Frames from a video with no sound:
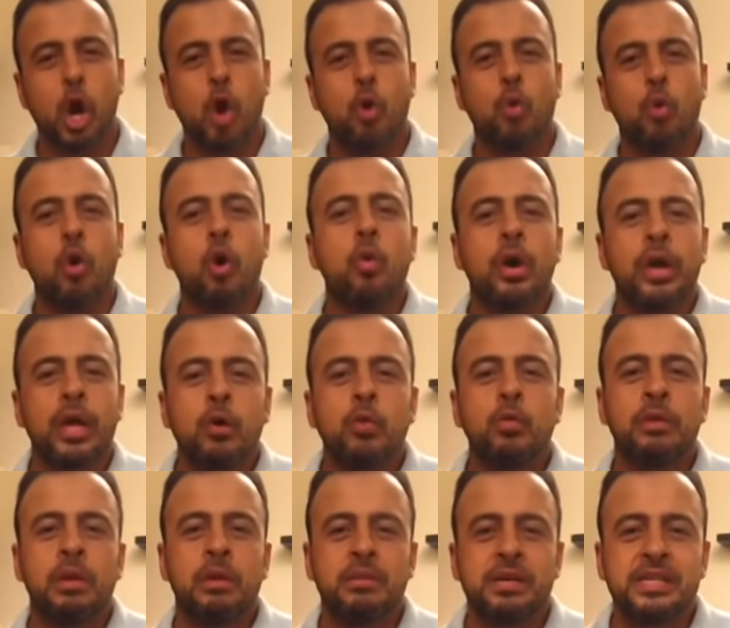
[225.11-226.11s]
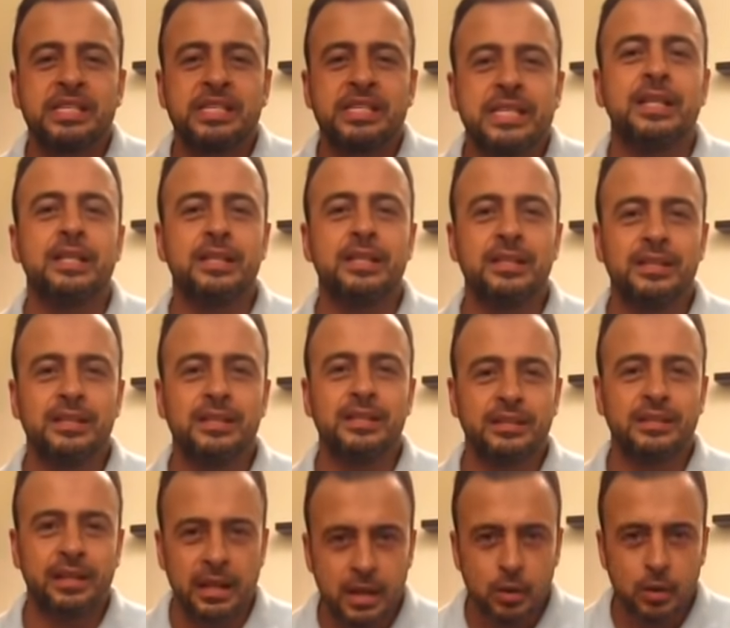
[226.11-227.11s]
وهو يوم المزيد
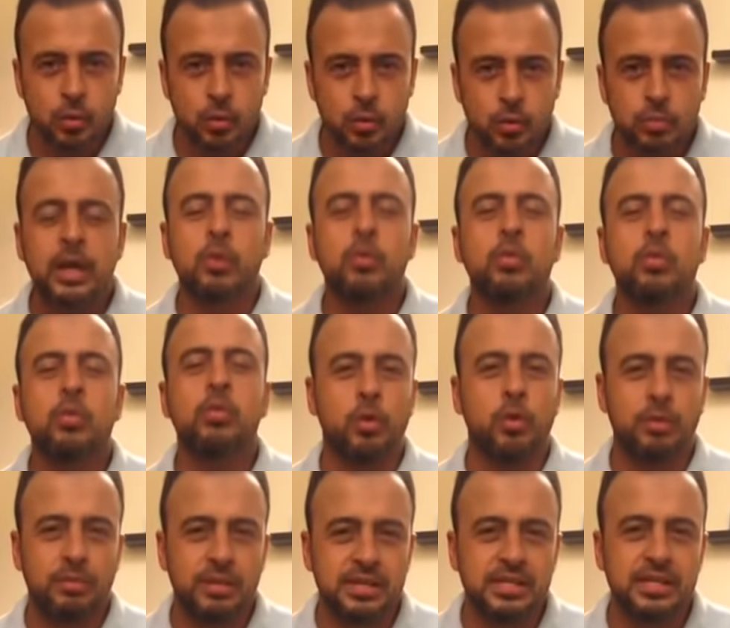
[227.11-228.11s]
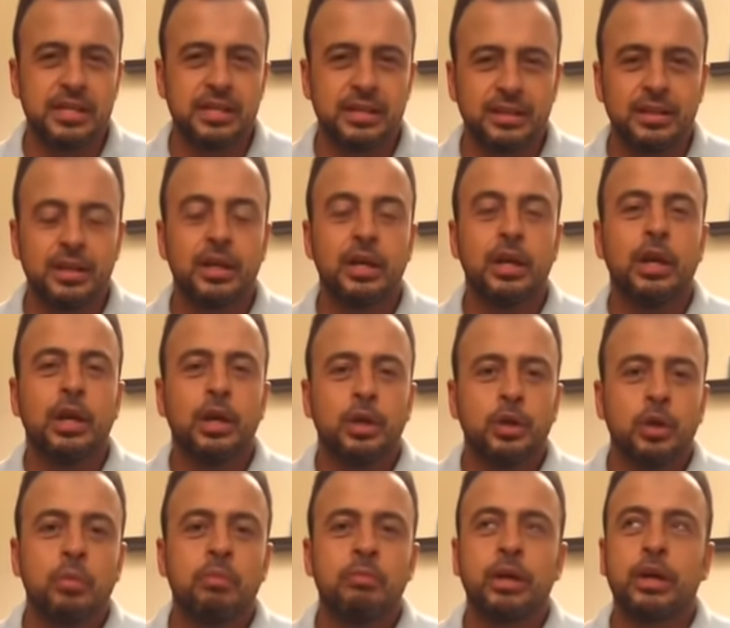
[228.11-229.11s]
اليوم يوم المزيد
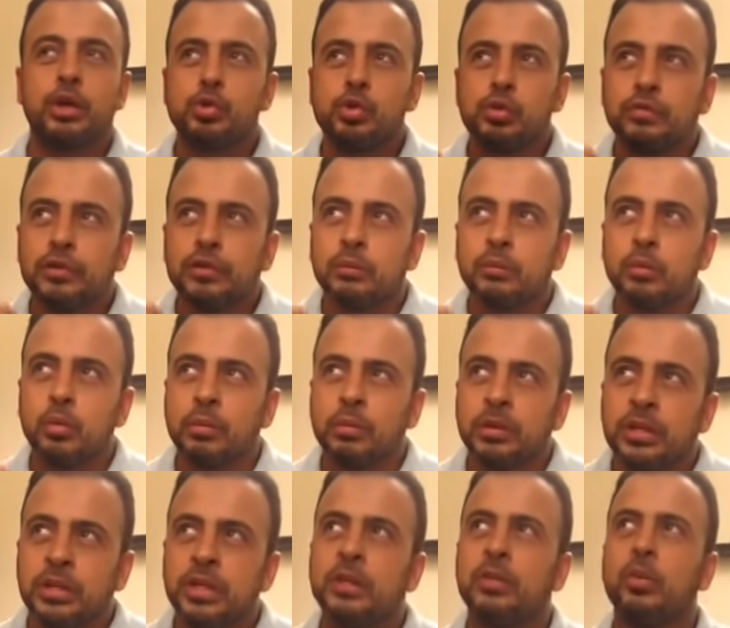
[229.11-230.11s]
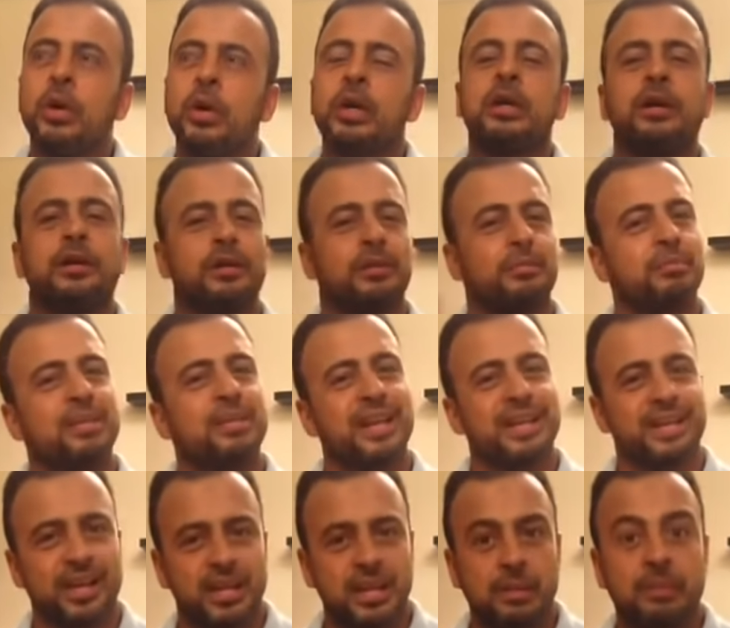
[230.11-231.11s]
يوم ما يشوف المؤمنين وجه ربنا
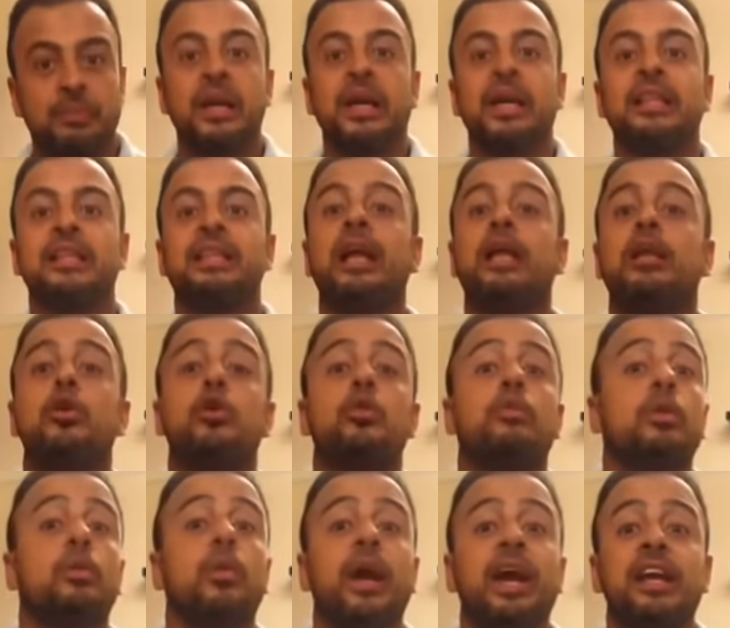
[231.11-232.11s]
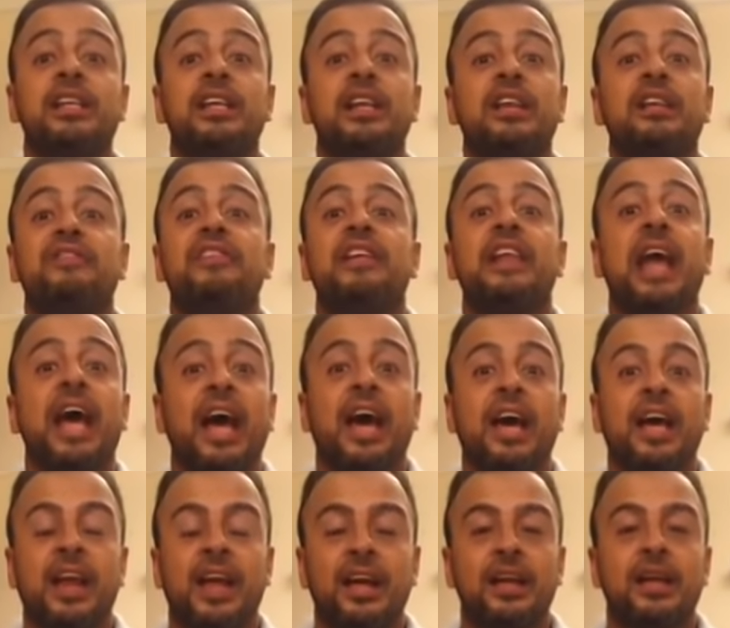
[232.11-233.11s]
الكريم ده اليوم الوحيد اللي في
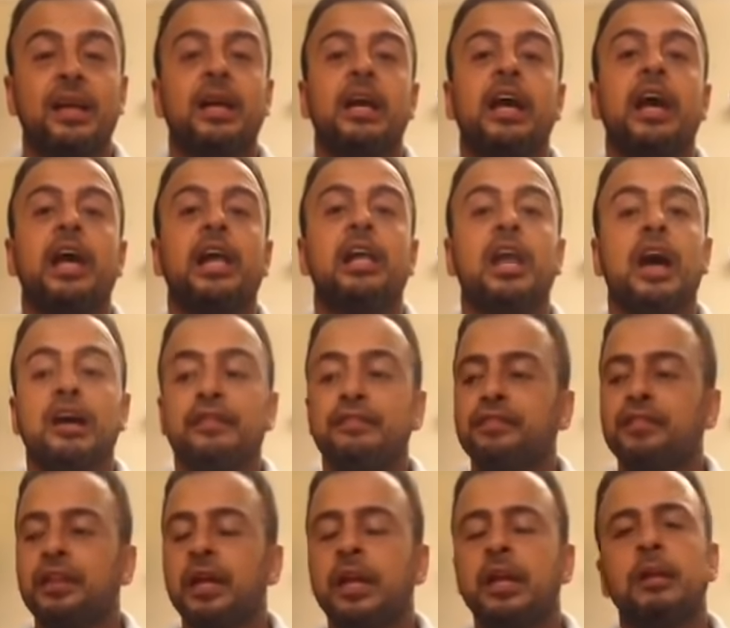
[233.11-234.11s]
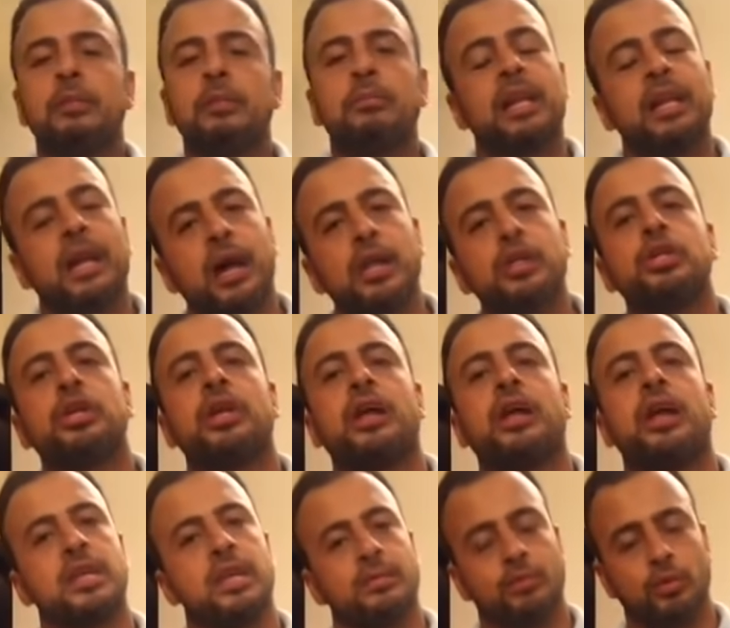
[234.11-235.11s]
الآخرة اللي أفضل من العشر
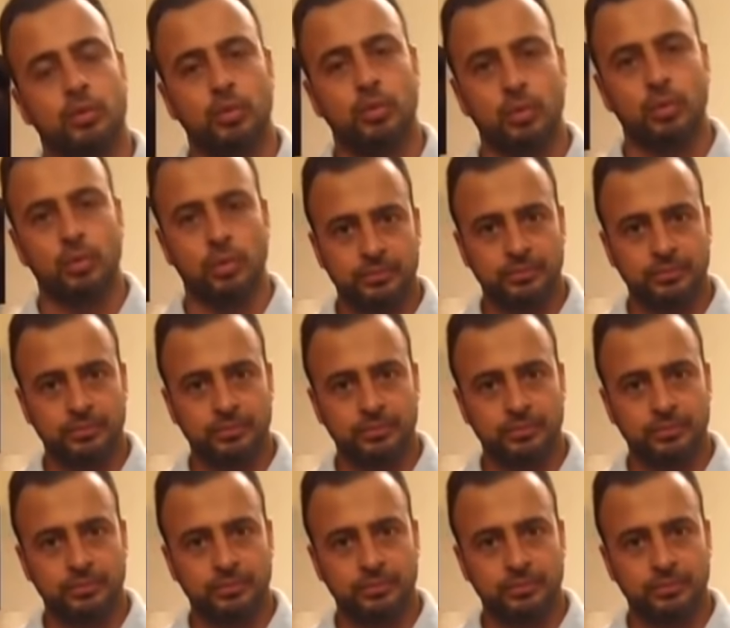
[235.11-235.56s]
أيام دول